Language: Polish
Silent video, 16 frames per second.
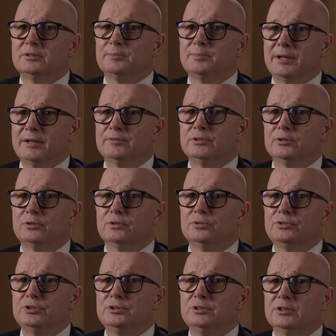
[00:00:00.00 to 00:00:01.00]
prawdy o
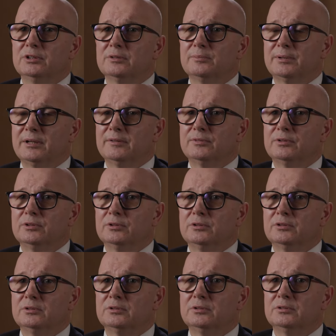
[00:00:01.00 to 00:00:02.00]
rodzinie, prawdy
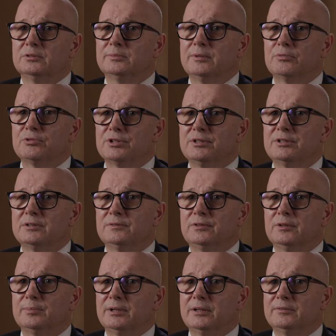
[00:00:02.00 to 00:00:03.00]
o
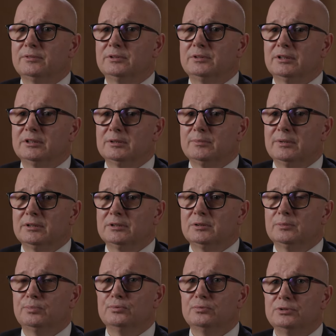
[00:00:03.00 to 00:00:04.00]
małżeństwie, prawdy na temat
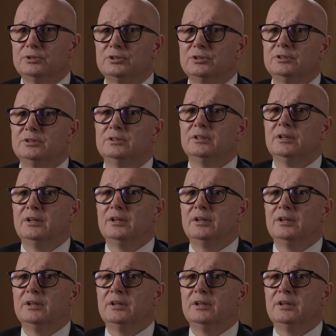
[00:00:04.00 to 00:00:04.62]
płci,